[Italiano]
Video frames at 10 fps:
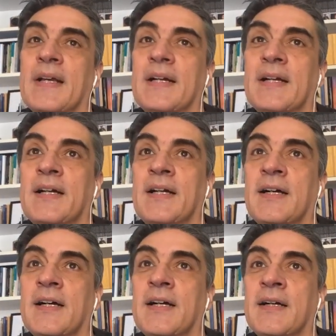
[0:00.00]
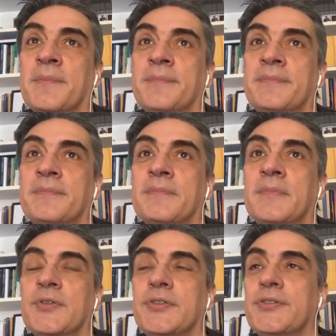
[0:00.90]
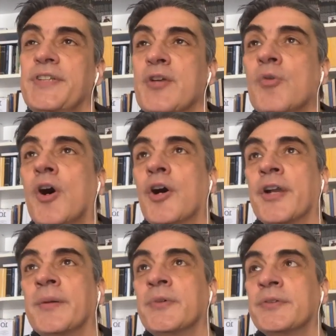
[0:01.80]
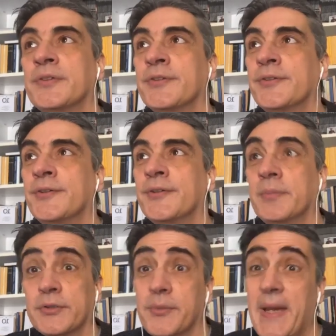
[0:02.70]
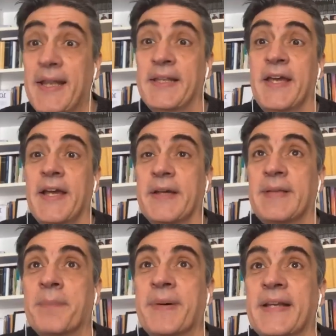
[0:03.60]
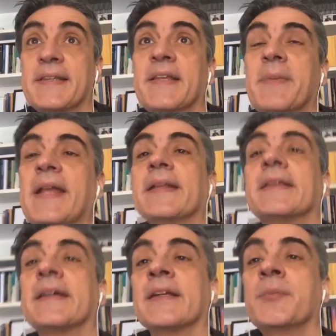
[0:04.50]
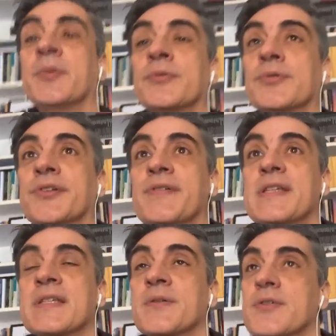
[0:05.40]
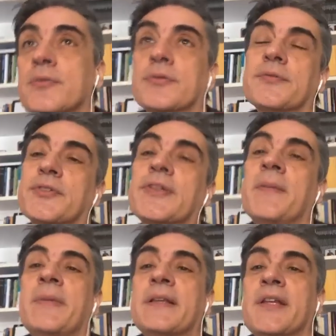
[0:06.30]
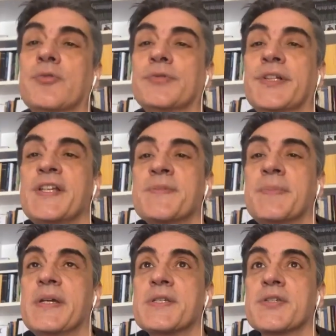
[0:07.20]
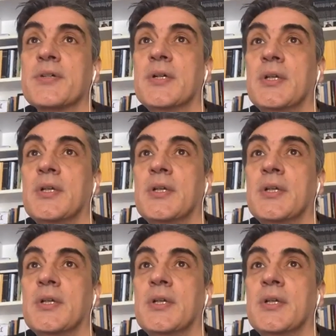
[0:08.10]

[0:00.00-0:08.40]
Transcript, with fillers: uh, molto di cuore, molto, molto belli eh, apparentemente dal mio punto di vista, ma sono to- totalmente inutili spesso